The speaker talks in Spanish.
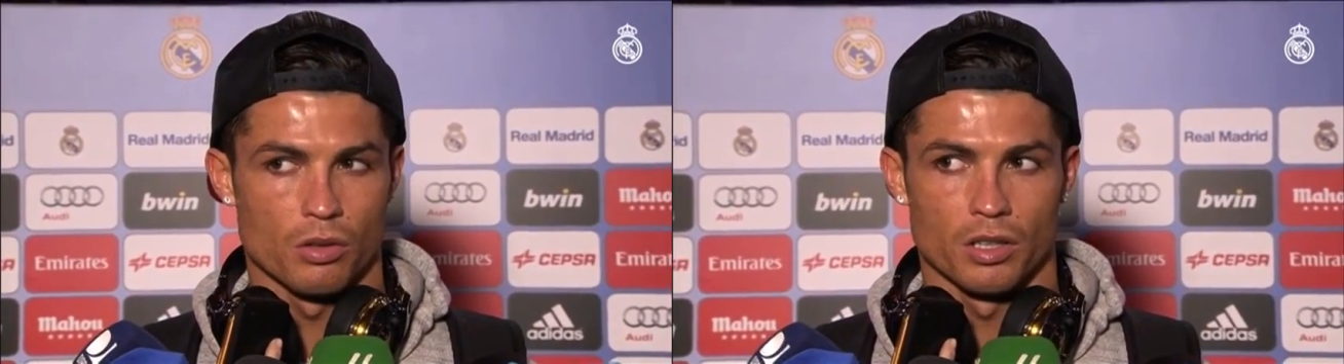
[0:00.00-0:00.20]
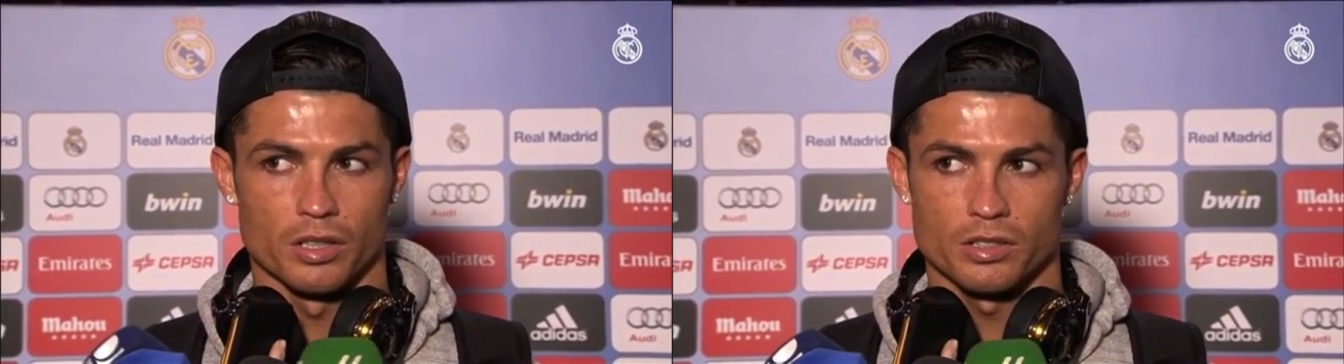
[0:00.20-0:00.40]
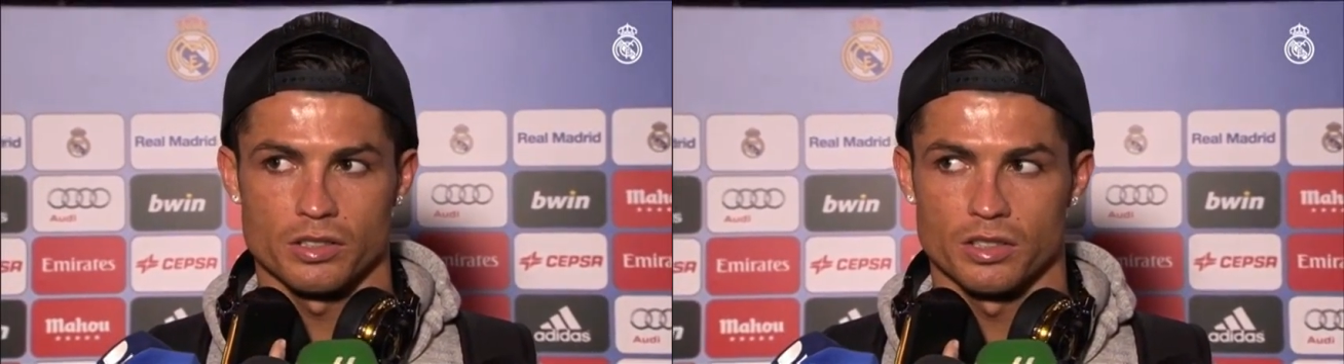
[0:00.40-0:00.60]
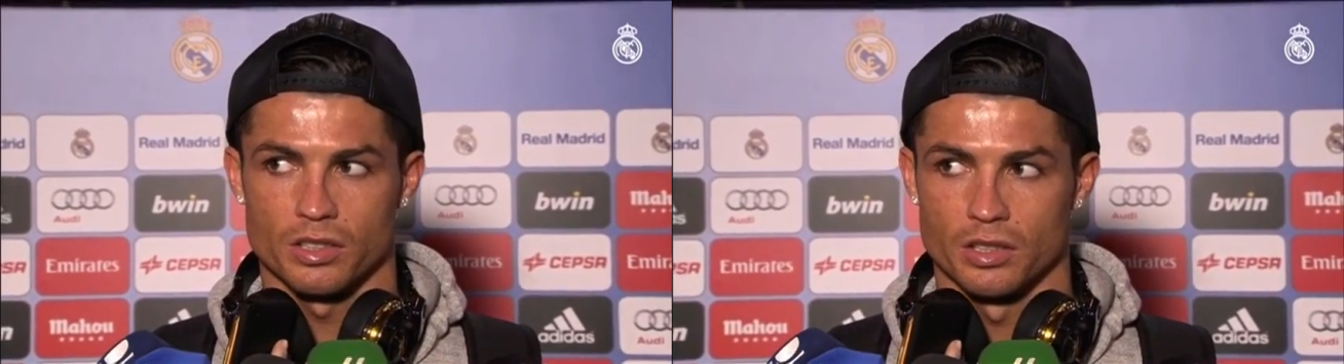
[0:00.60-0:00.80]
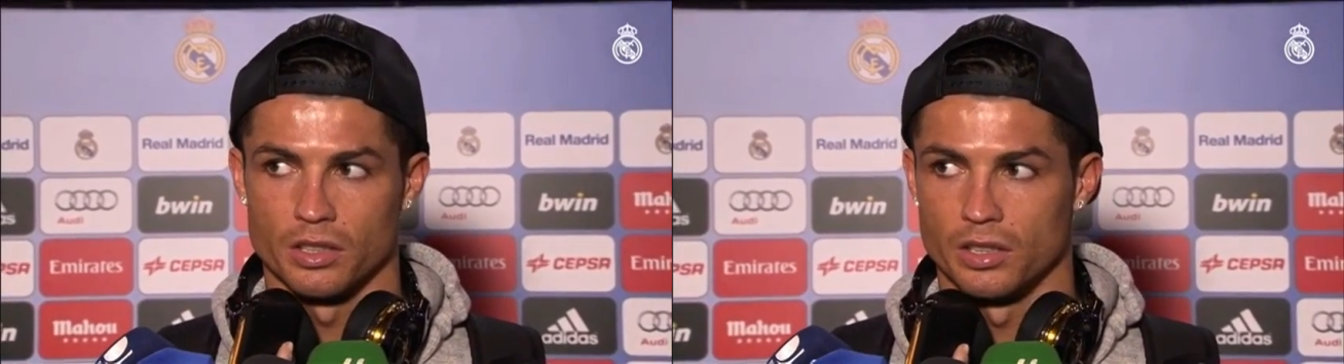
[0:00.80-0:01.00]
goles
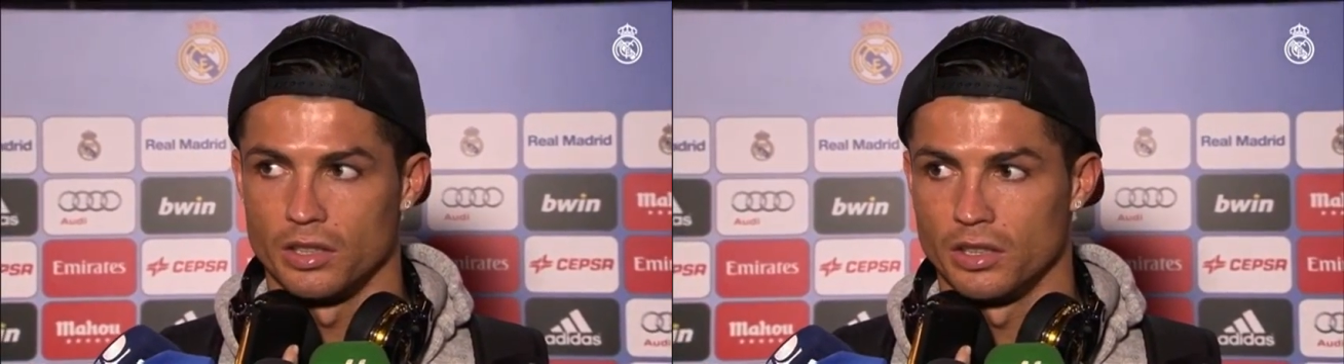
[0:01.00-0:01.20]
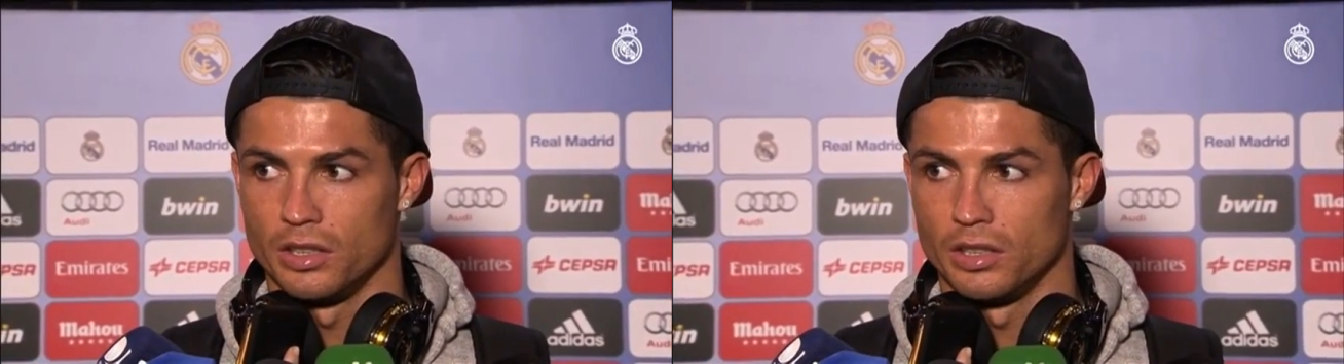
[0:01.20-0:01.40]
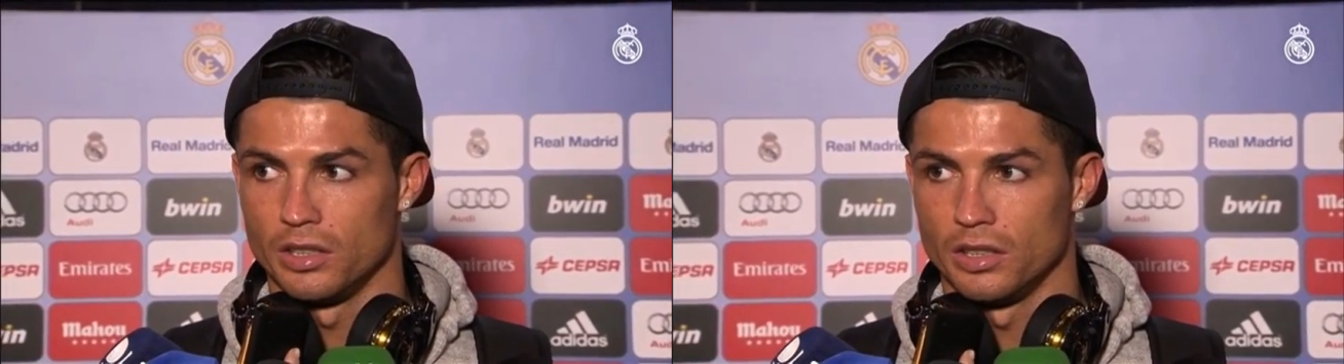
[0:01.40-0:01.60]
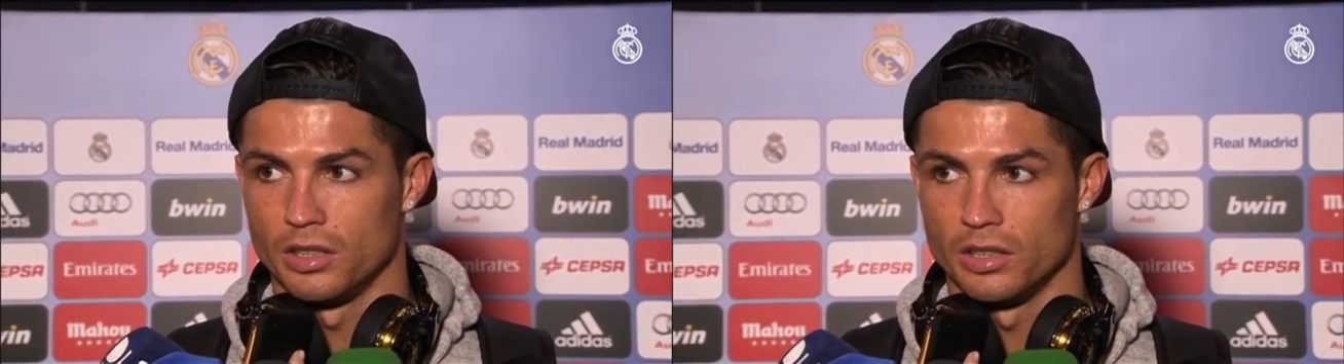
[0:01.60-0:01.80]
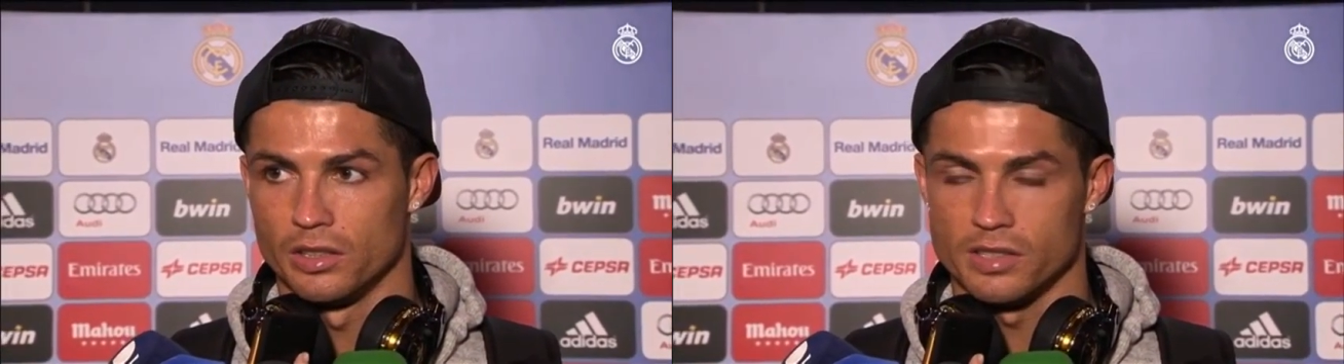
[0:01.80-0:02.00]
y,
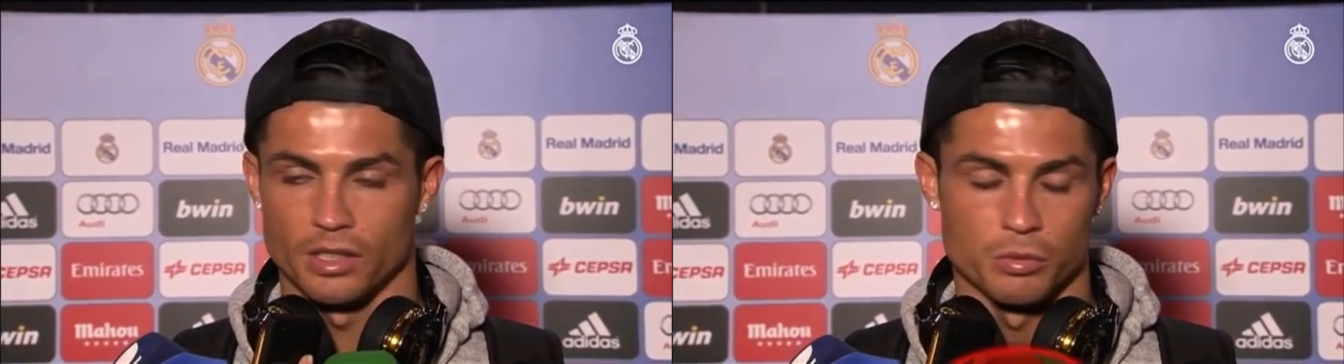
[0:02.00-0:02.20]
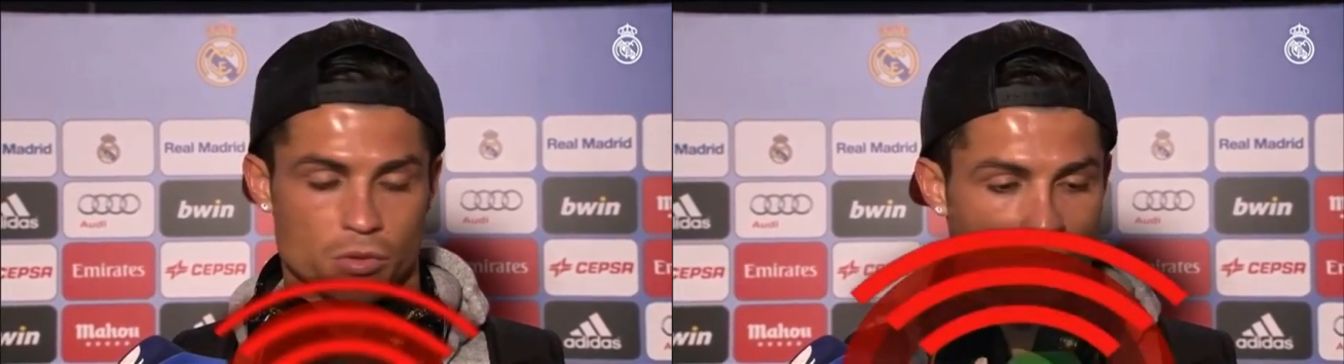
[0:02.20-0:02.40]
y seguimos